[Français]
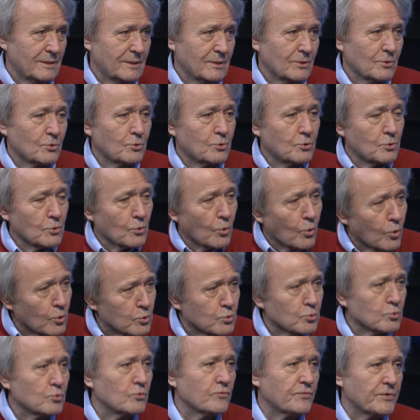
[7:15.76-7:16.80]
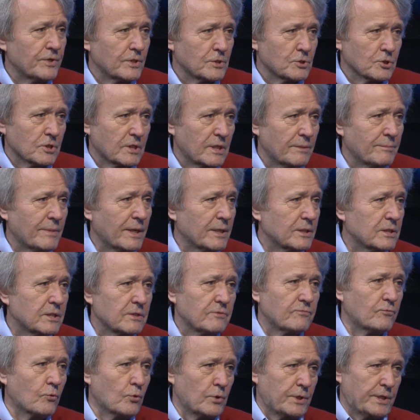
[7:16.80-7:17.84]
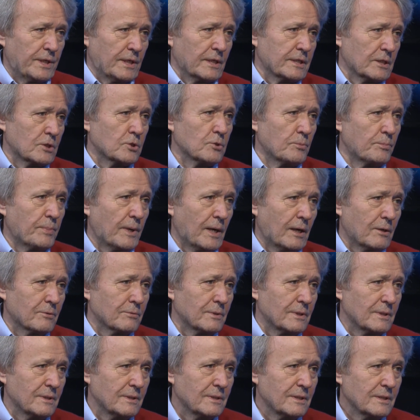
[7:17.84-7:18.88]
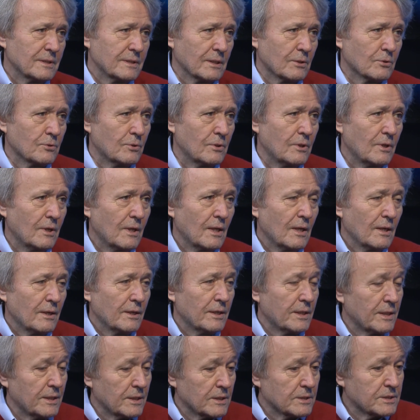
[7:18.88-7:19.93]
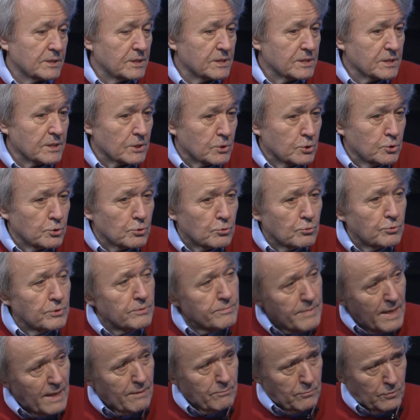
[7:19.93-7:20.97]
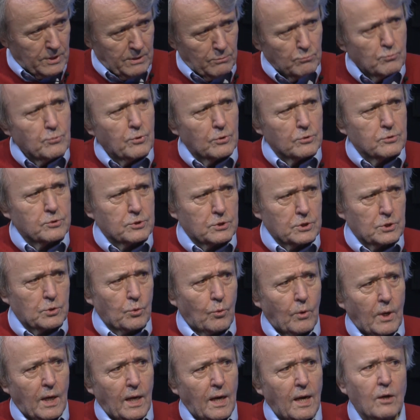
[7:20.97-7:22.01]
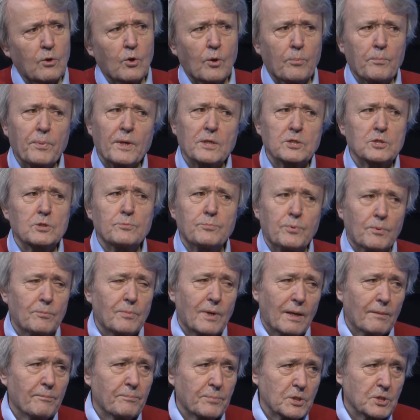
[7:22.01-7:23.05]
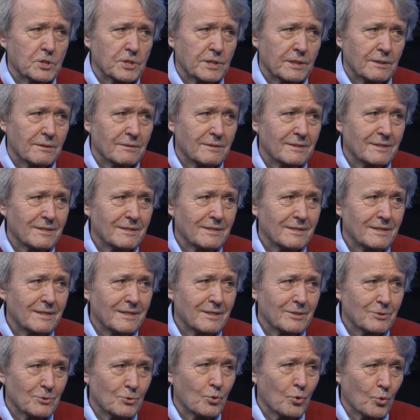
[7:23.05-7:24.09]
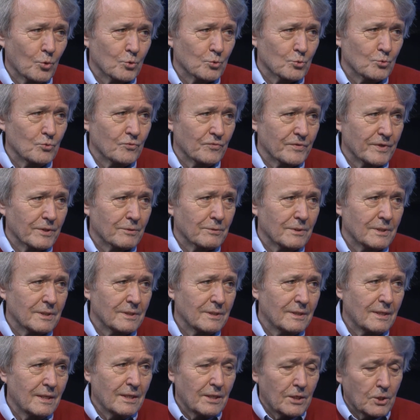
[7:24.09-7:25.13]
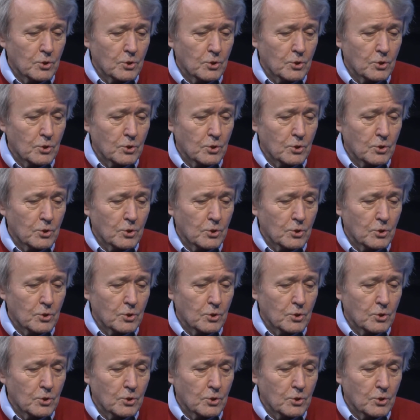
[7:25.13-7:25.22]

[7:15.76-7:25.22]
de retrouver ce qui m'a été volé, en quelque part. Quoi. D'accord Et si c'est Dieu lui-même qui me donne ce droit, alors personne ne peut me l'empêcher de le retrouver. Quoi. Et